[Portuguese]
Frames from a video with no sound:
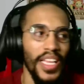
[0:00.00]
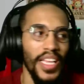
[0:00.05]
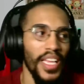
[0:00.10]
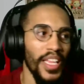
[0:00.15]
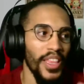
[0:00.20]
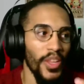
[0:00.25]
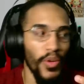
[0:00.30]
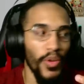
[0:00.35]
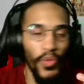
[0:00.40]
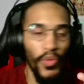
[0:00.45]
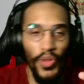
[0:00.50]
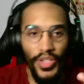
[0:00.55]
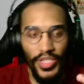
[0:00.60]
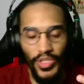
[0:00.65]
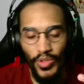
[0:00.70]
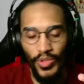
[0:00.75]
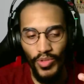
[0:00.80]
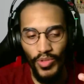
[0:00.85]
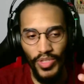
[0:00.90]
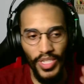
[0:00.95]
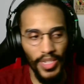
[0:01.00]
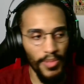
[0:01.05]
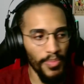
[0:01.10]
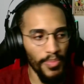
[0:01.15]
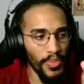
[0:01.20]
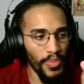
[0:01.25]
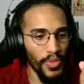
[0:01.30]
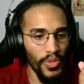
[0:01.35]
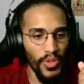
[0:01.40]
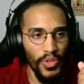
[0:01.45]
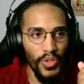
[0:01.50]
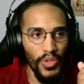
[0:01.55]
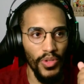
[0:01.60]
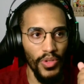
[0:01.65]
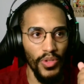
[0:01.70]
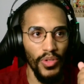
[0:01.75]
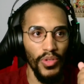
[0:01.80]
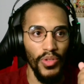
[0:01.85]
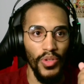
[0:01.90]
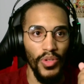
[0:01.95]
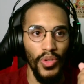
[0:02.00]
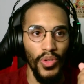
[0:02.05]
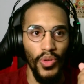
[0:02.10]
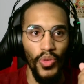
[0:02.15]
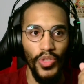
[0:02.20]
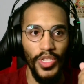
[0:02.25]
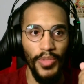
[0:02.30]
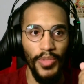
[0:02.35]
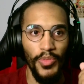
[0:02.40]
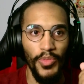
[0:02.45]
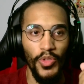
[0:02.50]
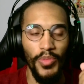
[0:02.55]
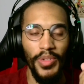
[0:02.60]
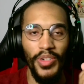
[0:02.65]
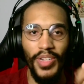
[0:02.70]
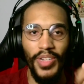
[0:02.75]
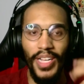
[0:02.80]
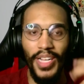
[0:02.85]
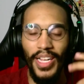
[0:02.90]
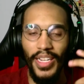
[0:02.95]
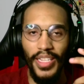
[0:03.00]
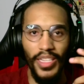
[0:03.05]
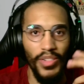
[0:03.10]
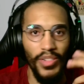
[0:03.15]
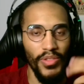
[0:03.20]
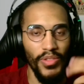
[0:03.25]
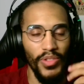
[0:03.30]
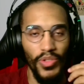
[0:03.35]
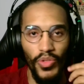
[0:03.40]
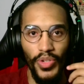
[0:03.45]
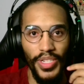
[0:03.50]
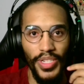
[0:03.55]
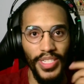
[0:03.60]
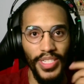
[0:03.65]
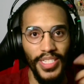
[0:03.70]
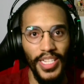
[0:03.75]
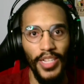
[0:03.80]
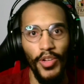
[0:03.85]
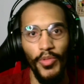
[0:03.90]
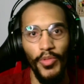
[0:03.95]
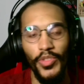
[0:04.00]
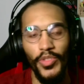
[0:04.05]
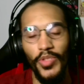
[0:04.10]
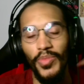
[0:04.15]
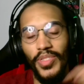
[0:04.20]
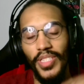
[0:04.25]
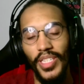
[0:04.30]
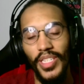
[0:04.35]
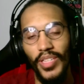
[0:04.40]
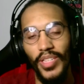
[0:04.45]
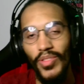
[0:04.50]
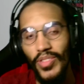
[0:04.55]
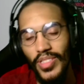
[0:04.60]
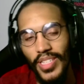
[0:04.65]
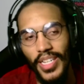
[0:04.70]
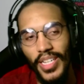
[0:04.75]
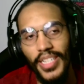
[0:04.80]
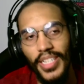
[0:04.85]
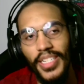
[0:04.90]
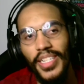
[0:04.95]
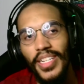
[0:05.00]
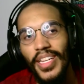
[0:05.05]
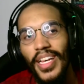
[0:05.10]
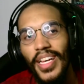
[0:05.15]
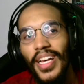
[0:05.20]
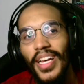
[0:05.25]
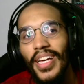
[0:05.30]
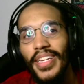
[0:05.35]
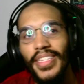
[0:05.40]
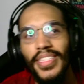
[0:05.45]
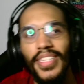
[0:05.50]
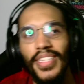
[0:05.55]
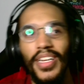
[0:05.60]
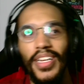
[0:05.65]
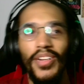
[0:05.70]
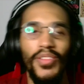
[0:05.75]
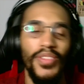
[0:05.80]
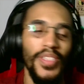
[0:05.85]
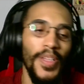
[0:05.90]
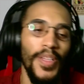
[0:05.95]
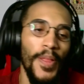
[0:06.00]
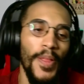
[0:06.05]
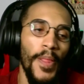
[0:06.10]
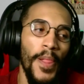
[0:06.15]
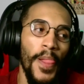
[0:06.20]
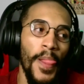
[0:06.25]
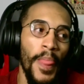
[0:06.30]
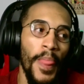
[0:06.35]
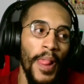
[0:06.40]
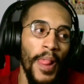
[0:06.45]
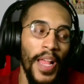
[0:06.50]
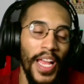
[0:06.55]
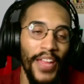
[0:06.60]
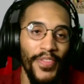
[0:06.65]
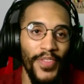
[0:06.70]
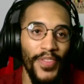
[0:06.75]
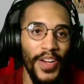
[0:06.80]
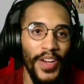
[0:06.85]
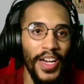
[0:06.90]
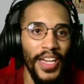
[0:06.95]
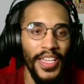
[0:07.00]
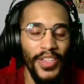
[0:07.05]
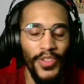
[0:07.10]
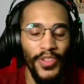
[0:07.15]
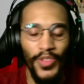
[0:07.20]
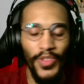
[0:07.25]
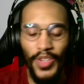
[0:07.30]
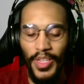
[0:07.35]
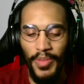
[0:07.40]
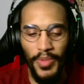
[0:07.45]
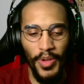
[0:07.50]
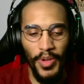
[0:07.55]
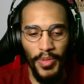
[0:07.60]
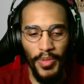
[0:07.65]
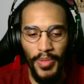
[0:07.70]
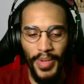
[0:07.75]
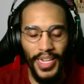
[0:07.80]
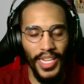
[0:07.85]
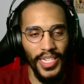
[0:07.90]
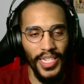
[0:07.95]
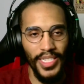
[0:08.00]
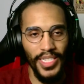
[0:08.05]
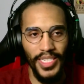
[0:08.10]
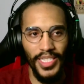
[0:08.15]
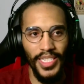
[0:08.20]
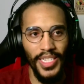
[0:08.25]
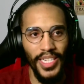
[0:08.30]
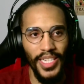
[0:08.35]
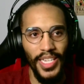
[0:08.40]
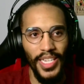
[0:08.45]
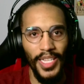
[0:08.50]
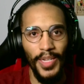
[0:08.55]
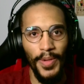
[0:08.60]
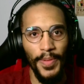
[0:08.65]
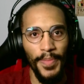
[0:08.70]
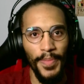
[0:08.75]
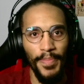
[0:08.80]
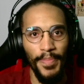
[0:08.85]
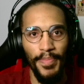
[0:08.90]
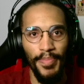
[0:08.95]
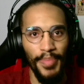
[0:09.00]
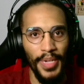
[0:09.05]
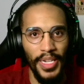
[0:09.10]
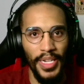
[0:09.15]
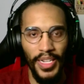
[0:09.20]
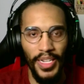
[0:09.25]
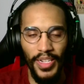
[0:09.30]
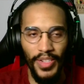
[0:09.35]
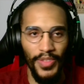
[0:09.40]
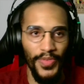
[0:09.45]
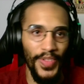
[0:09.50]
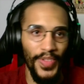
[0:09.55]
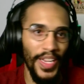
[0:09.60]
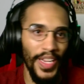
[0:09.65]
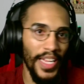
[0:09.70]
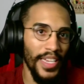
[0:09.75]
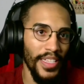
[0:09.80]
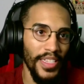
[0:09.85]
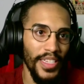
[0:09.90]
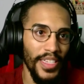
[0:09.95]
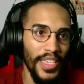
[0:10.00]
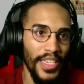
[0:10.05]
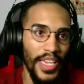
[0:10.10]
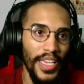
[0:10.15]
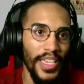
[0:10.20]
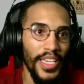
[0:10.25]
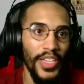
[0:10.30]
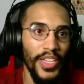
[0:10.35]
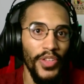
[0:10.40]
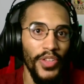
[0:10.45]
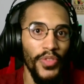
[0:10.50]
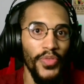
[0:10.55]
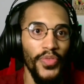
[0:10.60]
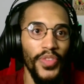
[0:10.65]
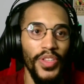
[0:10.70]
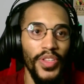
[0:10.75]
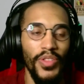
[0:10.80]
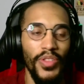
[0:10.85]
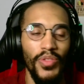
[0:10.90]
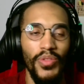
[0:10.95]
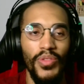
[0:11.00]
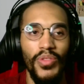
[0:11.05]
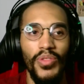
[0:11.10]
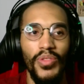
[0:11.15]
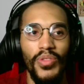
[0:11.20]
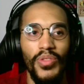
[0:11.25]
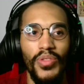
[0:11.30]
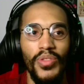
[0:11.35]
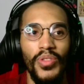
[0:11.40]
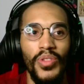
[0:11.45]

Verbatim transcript: Não conheci o trampo, o trampo do Mano Caneco, não conheci, ele começou a me seguir no Instagram lá e tal. Aí eu lembro que eu abri uma caixinha eu, pra falarem quem queriam ver no,